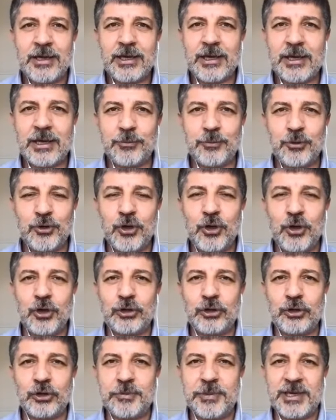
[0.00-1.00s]
e, bu
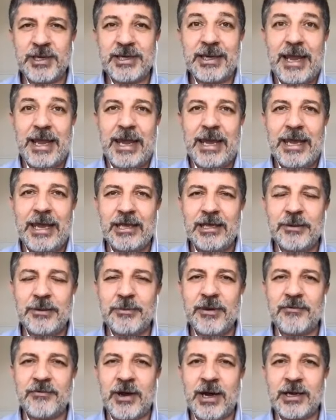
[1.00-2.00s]
yönlü bir
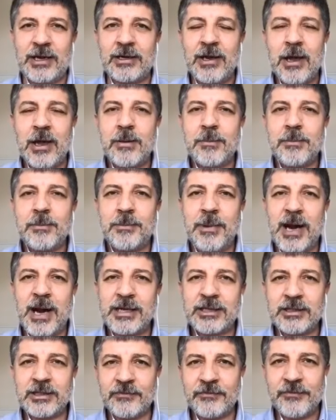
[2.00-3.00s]
eğilimi var.
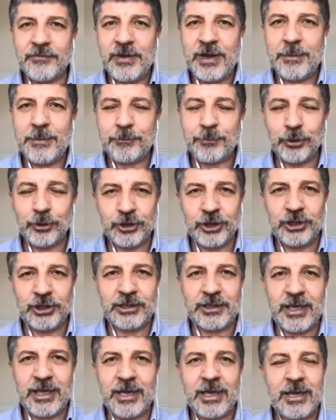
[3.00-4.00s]
Biden ve
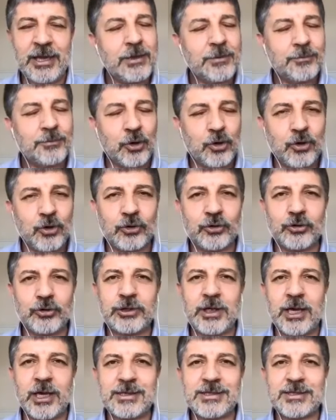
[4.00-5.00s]
Putin de bu
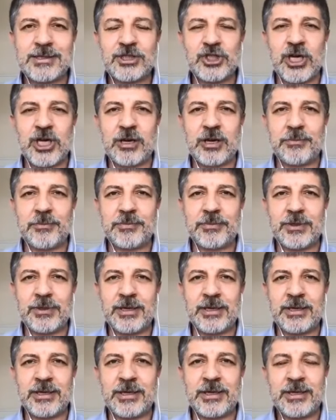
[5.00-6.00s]
konuda sıcak e,
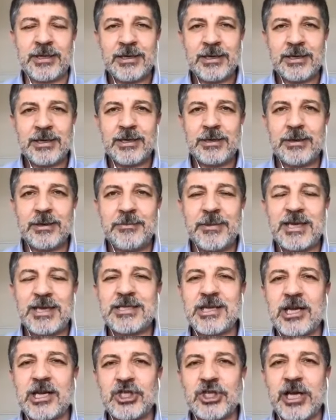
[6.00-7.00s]
e
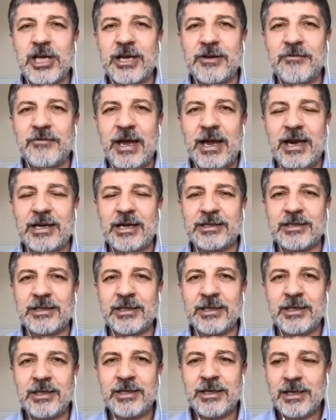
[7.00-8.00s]
mesajlar
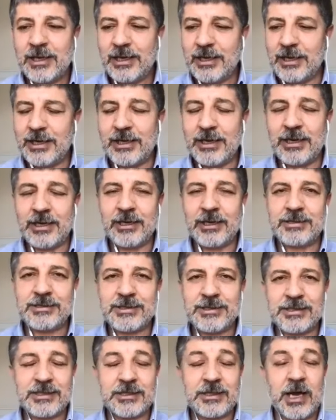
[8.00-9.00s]
verdi. E,
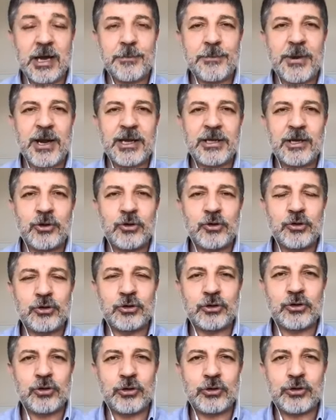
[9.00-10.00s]
siz kampanya
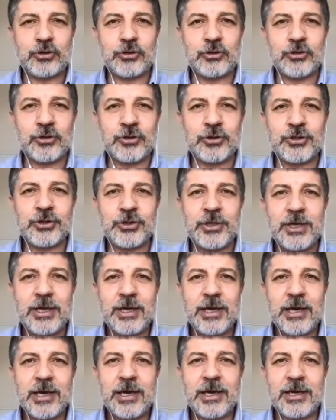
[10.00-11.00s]
yürütüyorsunuz
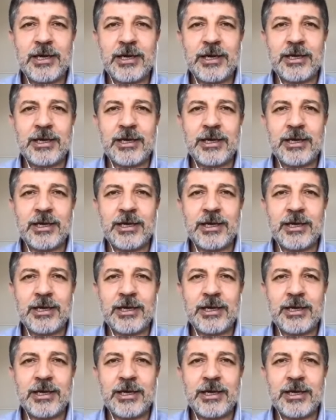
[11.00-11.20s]
e,